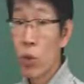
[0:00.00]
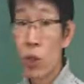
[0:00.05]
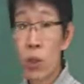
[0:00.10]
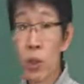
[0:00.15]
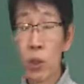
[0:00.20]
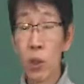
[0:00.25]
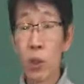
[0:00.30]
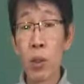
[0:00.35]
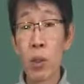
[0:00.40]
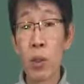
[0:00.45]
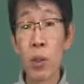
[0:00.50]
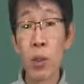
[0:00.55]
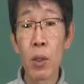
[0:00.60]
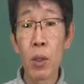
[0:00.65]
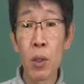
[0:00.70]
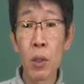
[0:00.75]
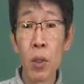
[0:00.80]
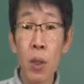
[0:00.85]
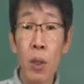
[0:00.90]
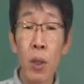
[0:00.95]
이런
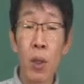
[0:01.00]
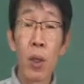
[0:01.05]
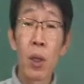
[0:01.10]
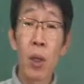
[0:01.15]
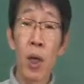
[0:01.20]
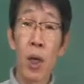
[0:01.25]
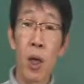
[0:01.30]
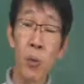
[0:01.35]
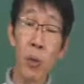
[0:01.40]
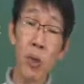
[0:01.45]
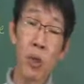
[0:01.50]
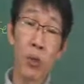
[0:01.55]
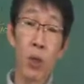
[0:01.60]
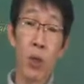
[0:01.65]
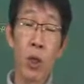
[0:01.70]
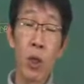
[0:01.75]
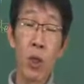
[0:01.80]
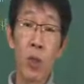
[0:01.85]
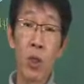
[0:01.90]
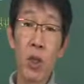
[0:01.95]
형태는 앞에서도
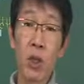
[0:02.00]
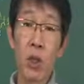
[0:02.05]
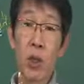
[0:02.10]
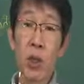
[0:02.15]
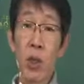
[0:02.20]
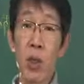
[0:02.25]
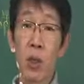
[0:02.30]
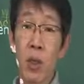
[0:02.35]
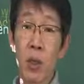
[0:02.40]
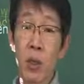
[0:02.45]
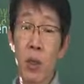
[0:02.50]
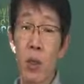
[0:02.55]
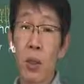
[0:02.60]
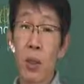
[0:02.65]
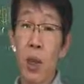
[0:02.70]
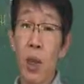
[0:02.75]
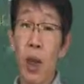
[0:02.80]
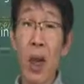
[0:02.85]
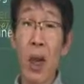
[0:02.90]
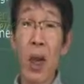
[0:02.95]
이미
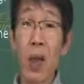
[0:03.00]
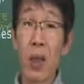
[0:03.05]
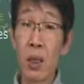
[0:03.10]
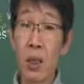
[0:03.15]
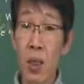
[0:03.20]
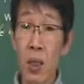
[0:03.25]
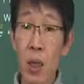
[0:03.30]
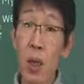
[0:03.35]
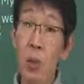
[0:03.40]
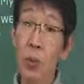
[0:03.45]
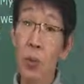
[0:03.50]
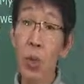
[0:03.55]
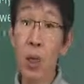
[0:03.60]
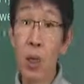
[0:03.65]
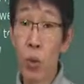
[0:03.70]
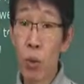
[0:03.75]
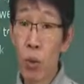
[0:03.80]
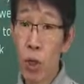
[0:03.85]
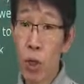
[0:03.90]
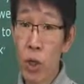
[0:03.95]
스타트 ing가 한번
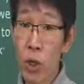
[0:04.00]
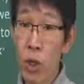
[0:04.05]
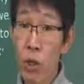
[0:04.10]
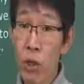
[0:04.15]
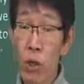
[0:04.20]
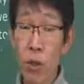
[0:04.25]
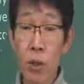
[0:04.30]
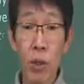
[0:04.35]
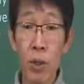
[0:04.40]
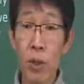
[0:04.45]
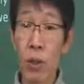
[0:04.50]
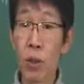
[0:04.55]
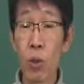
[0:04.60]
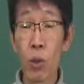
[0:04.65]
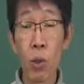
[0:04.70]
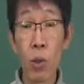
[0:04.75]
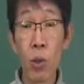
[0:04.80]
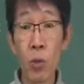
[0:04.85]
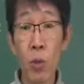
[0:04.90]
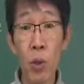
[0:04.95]
나온 적이 있어요. 근데
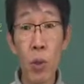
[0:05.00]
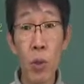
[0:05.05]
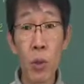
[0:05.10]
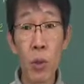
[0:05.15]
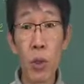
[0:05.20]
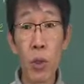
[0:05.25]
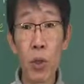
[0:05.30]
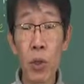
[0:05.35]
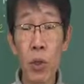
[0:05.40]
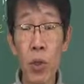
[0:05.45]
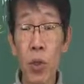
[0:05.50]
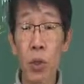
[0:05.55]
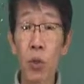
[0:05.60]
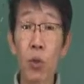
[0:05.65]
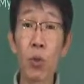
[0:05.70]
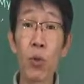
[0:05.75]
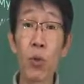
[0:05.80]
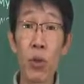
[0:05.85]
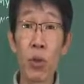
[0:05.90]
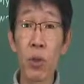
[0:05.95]
그것도 의미가 없어요.
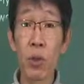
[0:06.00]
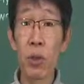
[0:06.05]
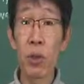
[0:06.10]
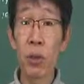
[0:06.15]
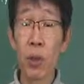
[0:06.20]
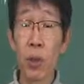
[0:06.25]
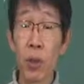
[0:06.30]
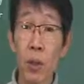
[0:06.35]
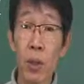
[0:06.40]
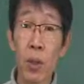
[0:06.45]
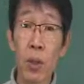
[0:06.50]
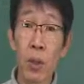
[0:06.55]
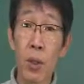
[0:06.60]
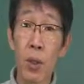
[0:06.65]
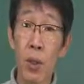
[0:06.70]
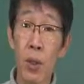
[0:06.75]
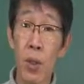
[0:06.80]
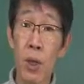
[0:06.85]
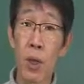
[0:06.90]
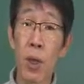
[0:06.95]
스타트를 쓰건
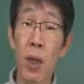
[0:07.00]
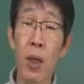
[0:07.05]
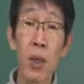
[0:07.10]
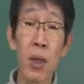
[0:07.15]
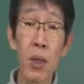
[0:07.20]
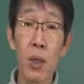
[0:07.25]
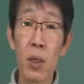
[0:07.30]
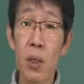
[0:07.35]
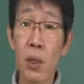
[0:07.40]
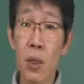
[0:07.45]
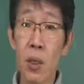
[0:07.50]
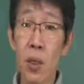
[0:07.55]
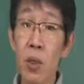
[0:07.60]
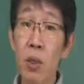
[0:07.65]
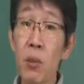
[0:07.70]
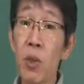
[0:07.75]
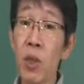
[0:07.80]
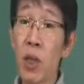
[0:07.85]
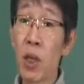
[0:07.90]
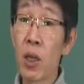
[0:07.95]
스타트 ing를 쓰건
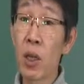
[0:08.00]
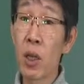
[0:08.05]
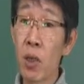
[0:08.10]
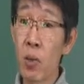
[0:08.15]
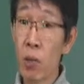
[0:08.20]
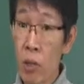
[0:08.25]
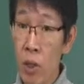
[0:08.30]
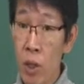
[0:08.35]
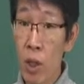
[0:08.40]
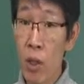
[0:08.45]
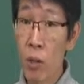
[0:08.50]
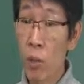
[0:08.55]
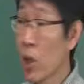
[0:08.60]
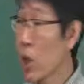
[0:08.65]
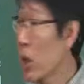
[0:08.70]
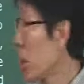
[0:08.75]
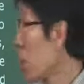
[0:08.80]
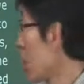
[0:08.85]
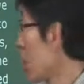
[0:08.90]
의미 차이가 없기 때문에